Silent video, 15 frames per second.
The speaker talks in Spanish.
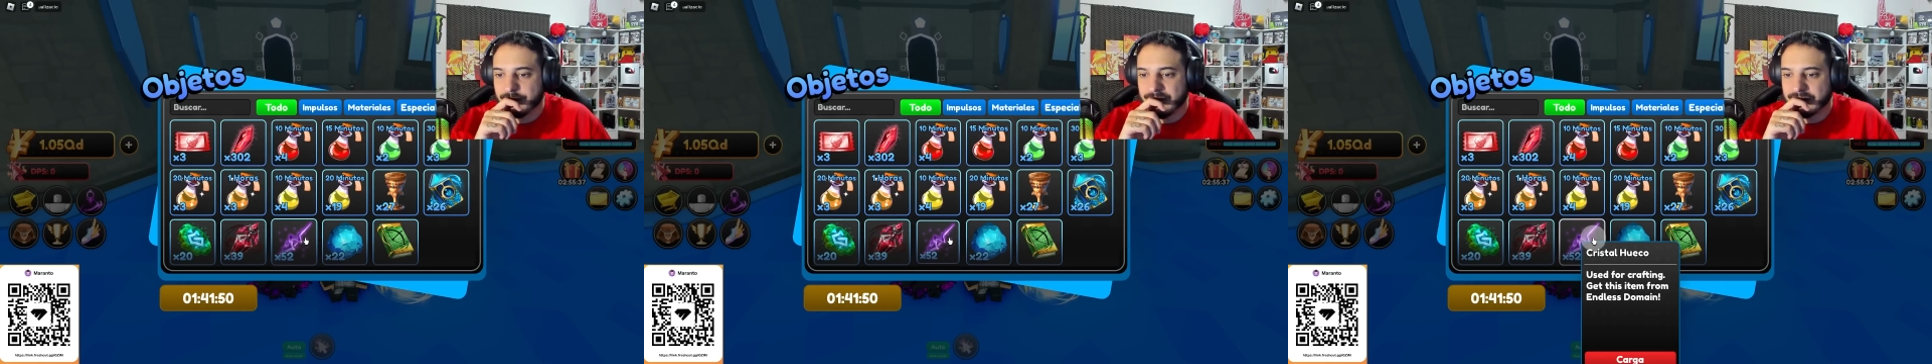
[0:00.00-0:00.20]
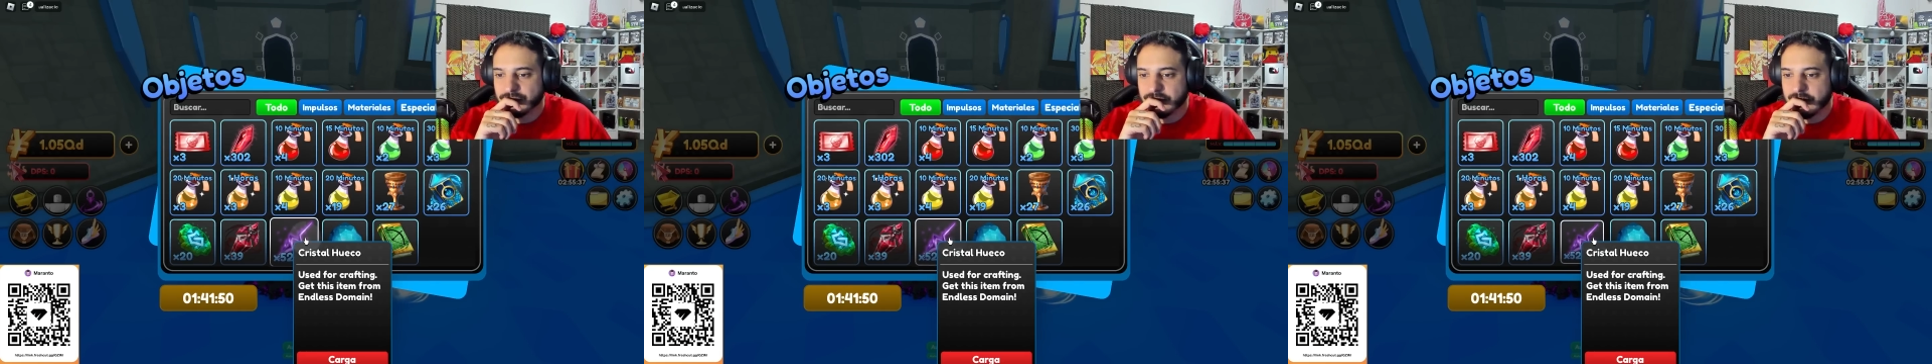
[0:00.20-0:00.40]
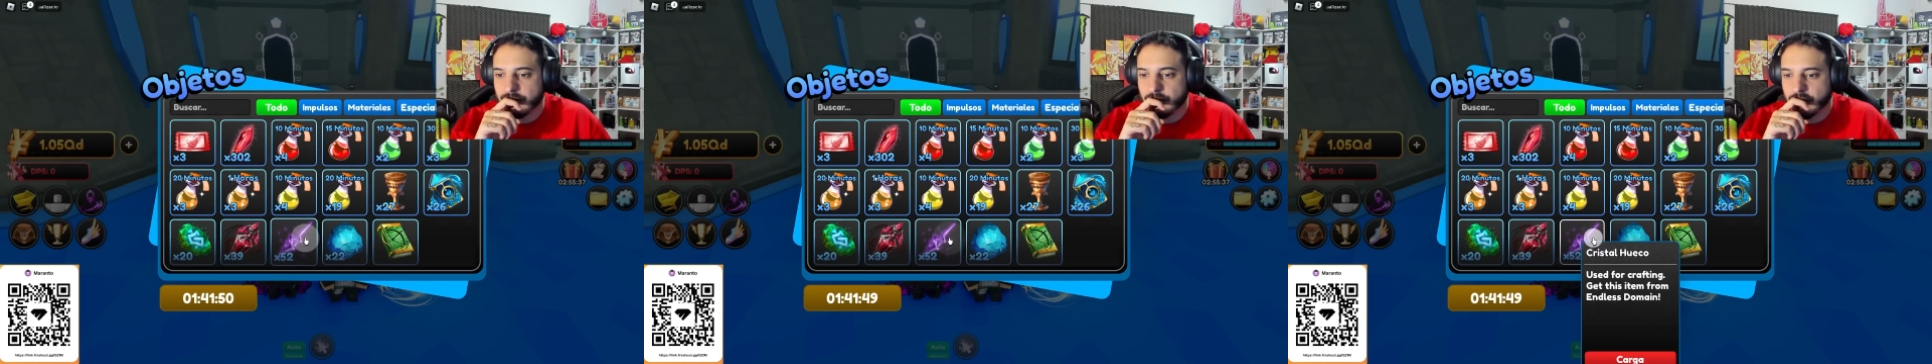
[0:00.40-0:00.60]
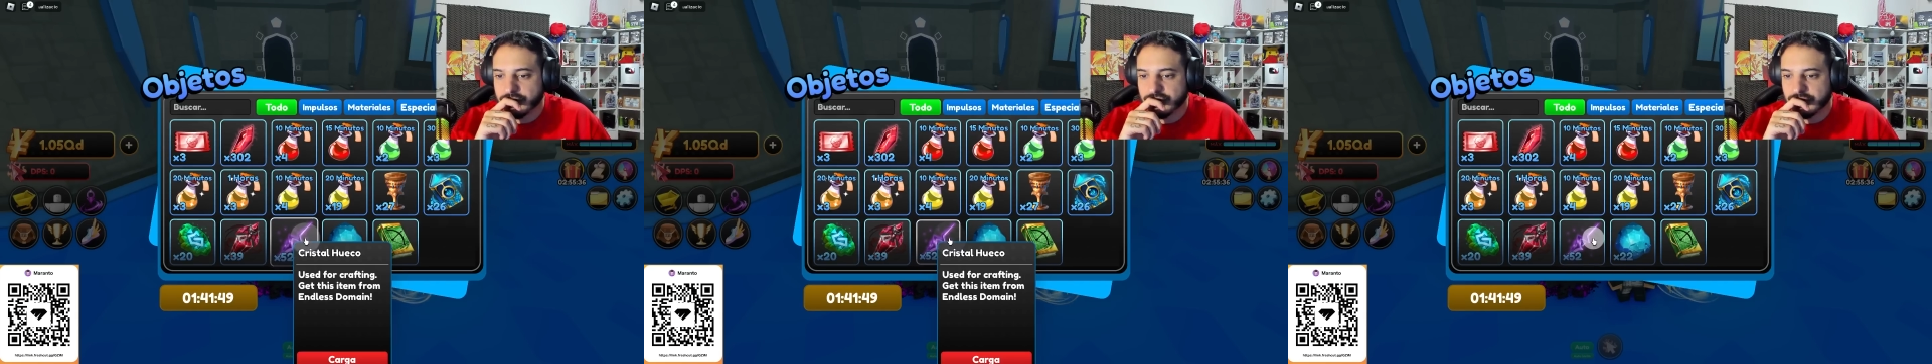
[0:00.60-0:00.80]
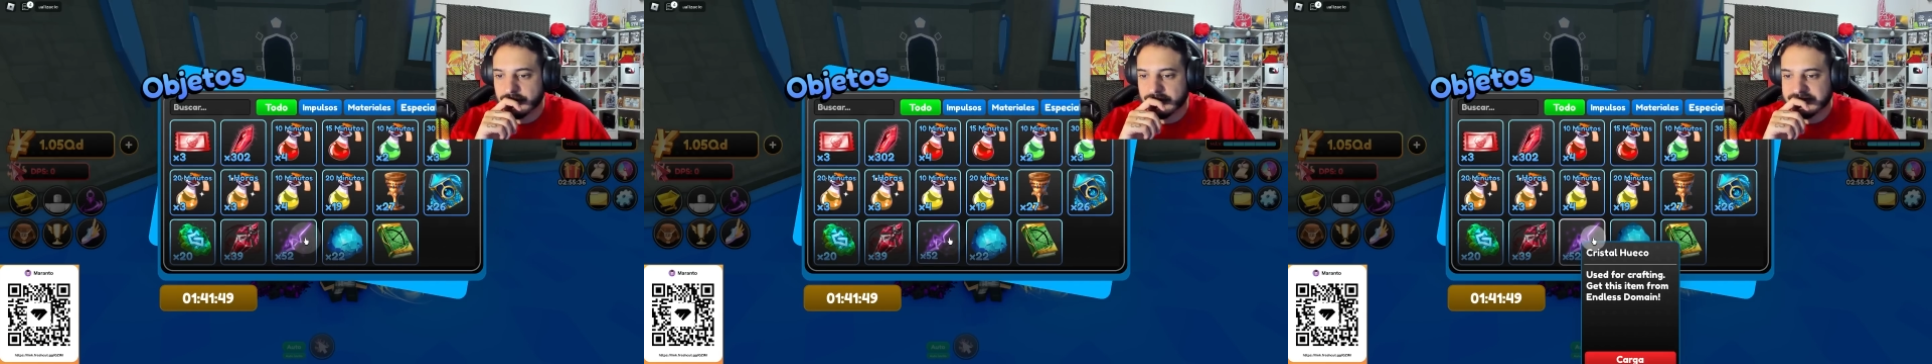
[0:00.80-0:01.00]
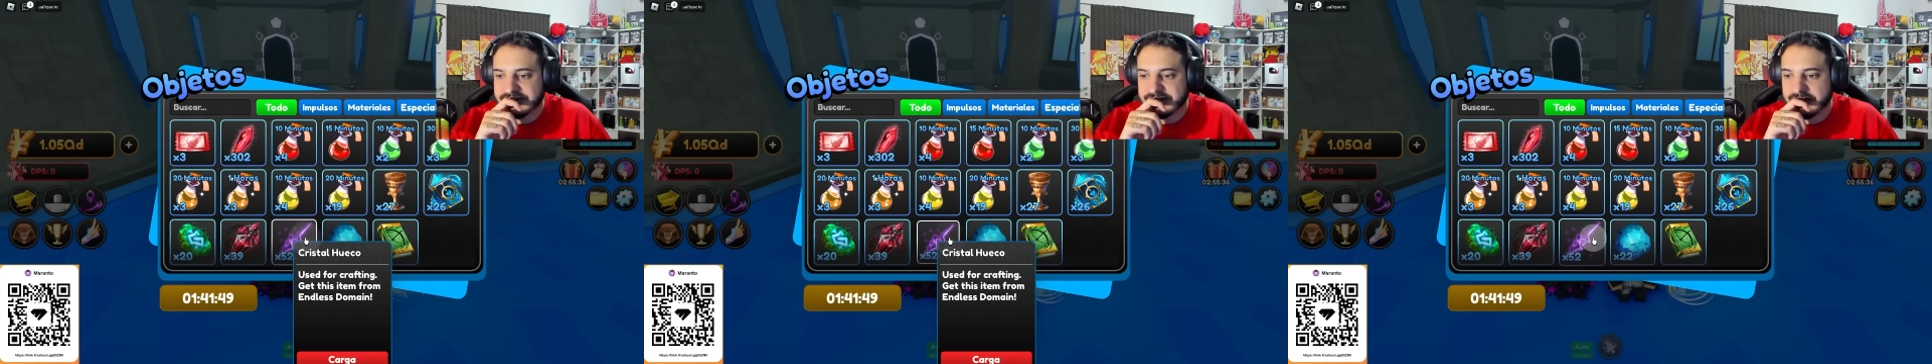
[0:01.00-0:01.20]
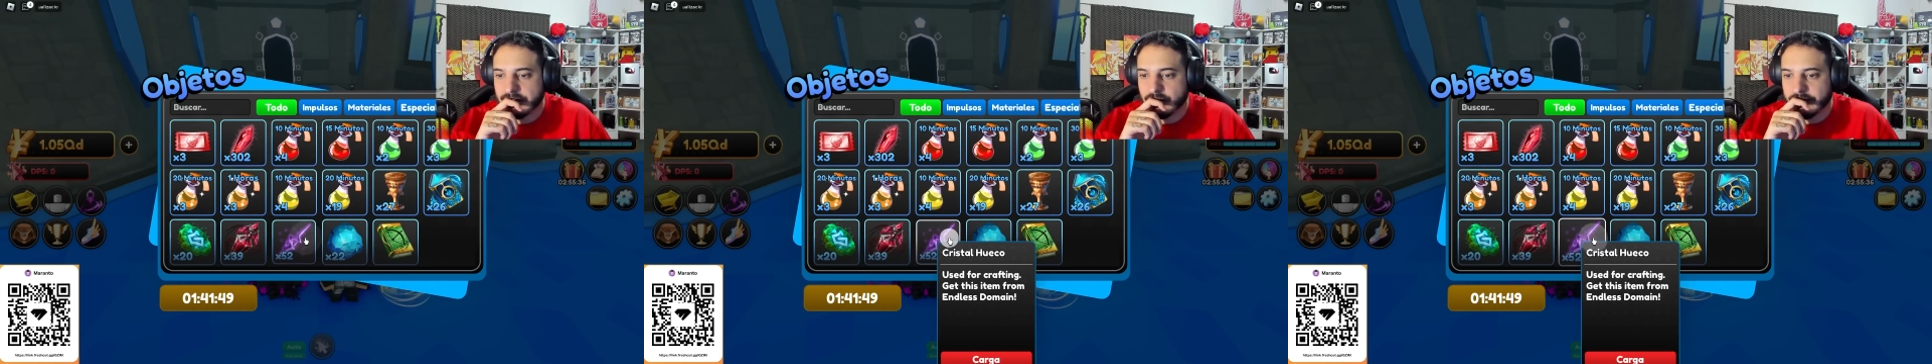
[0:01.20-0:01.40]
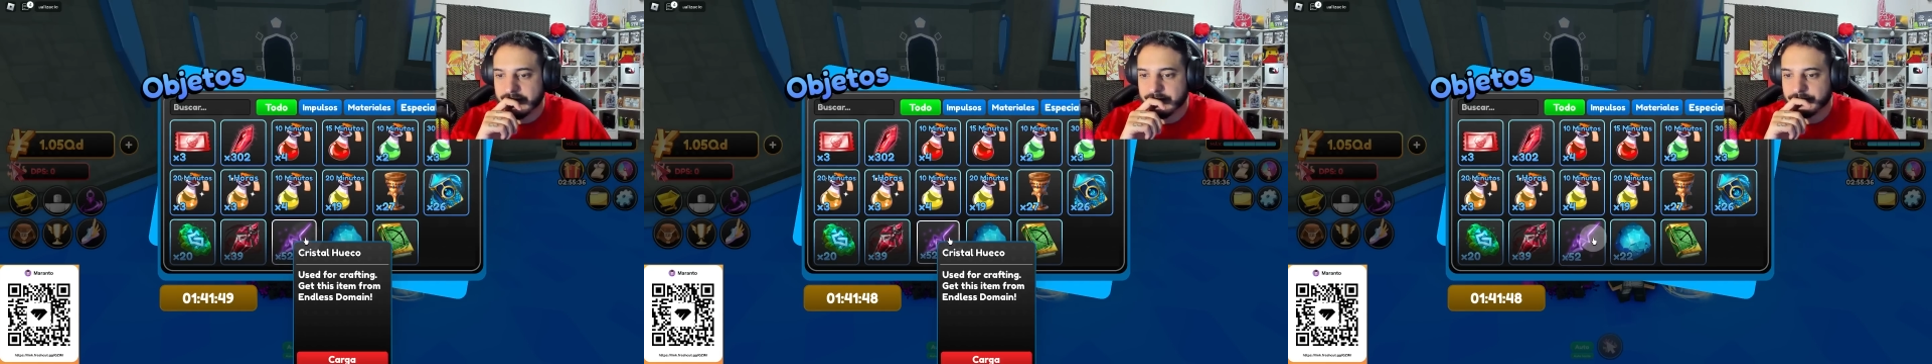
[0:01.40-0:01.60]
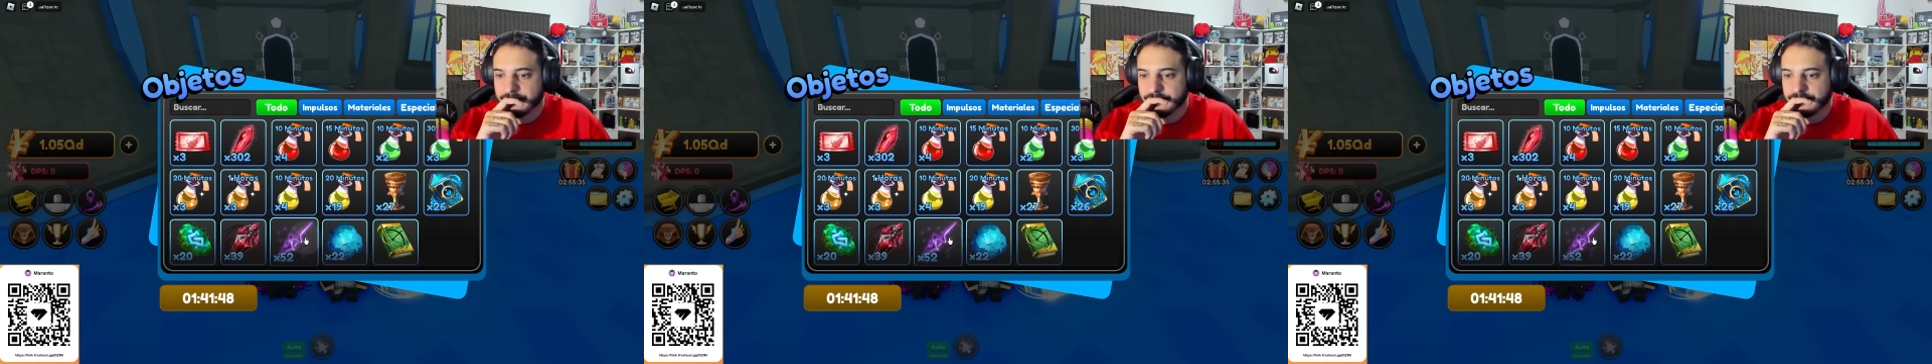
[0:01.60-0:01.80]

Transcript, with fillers: pegándole el boss recién ahora.